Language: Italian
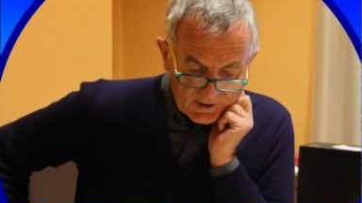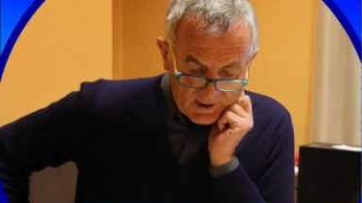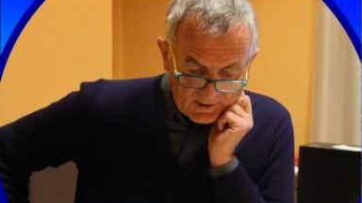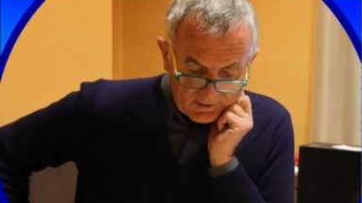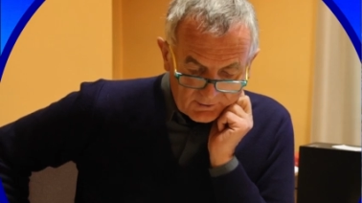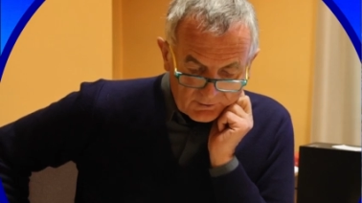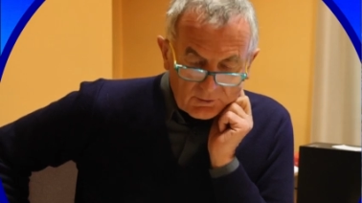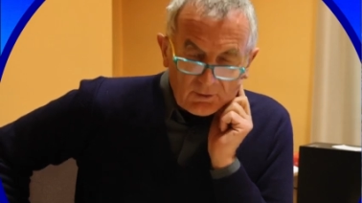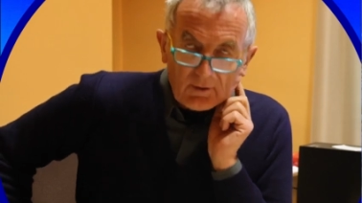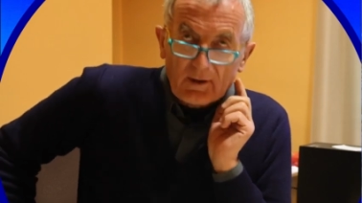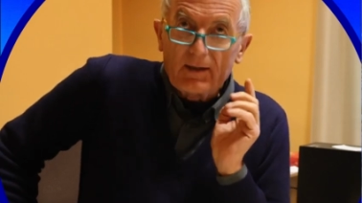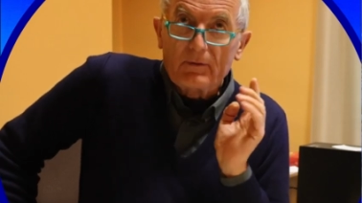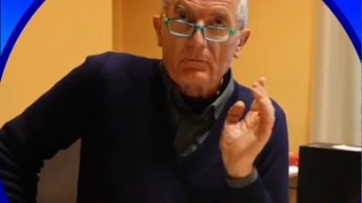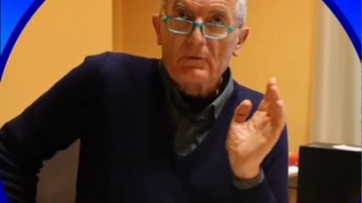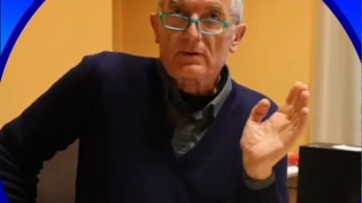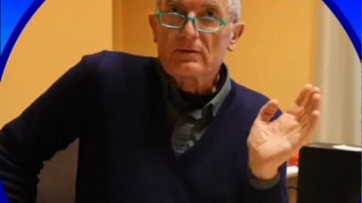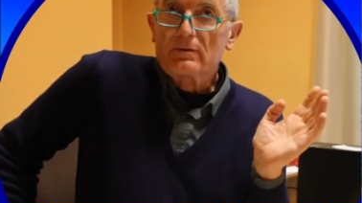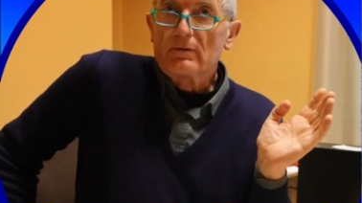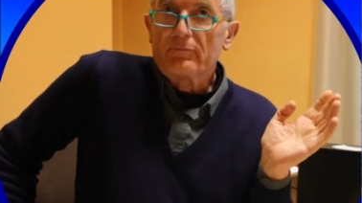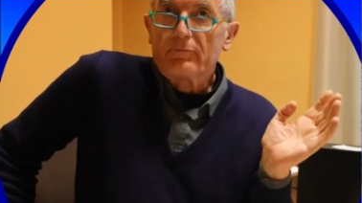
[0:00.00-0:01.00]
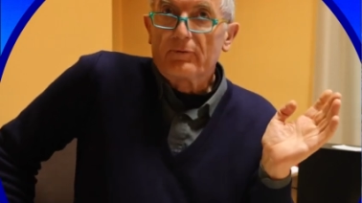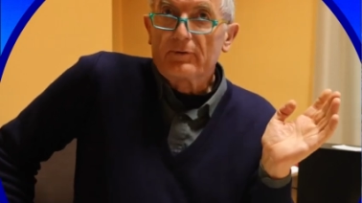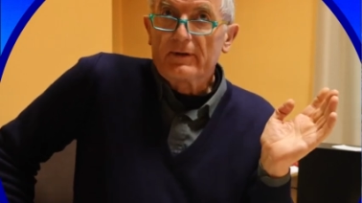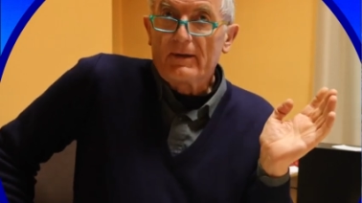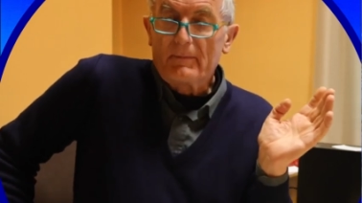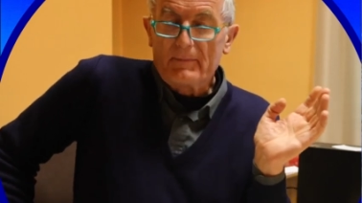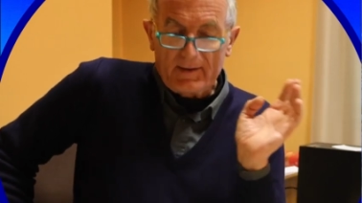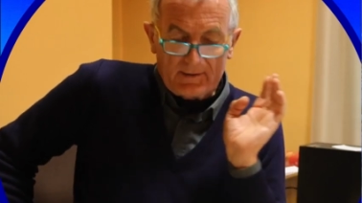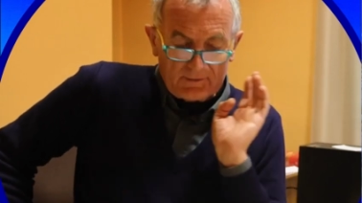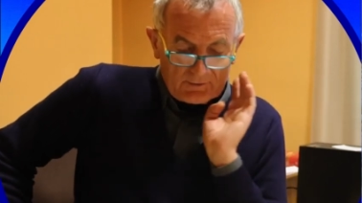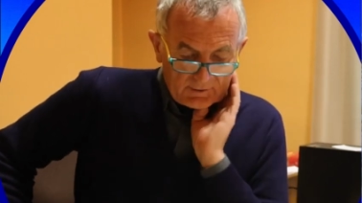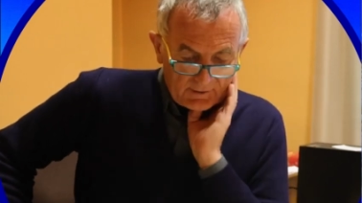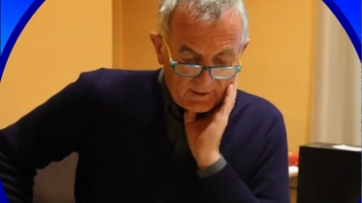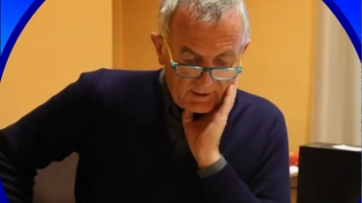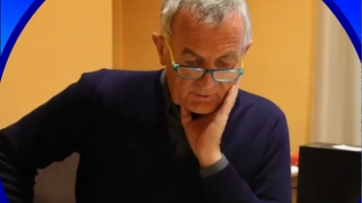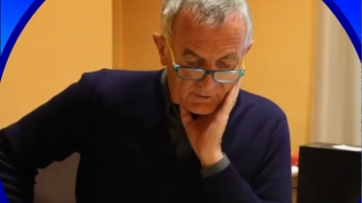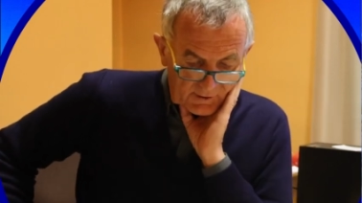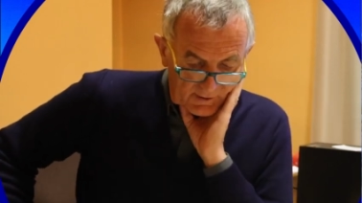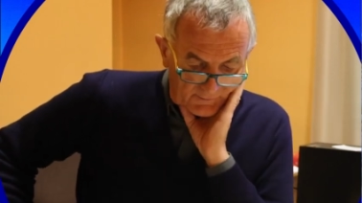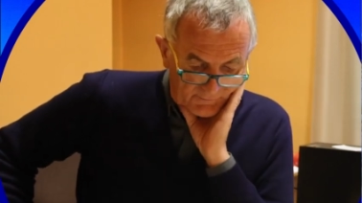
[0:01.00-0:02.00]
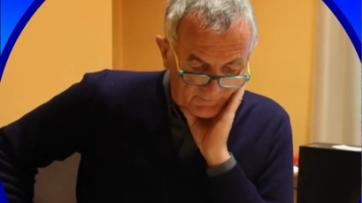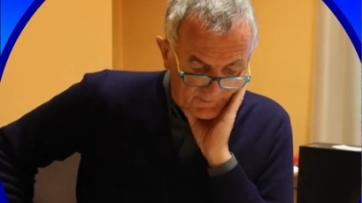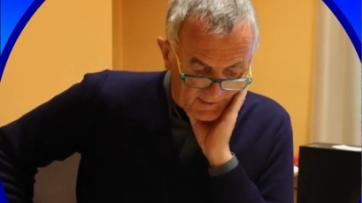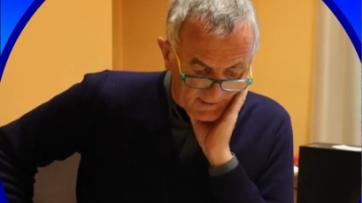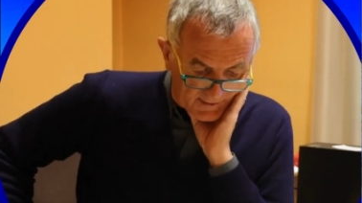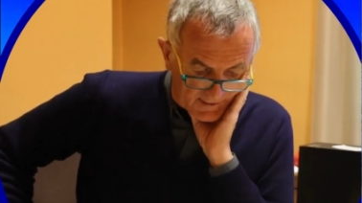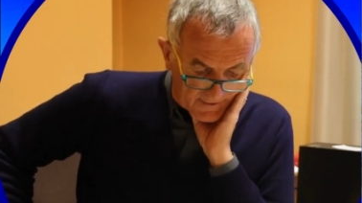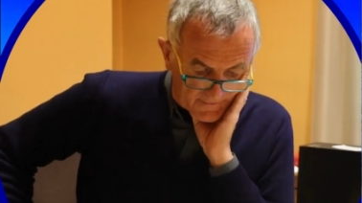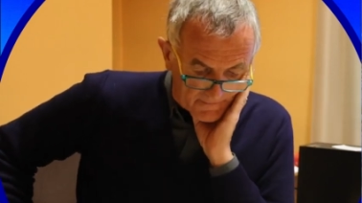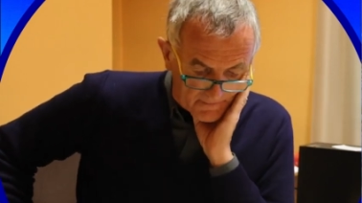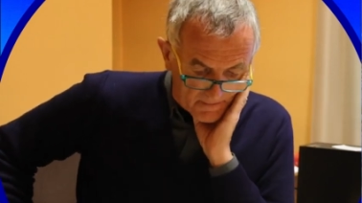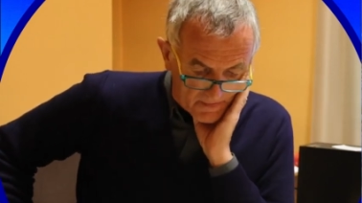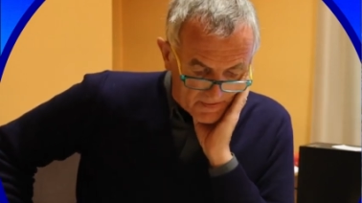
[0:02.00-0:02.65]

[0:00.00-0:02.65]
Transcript: certo, e questo è il fondamento della nostra fede.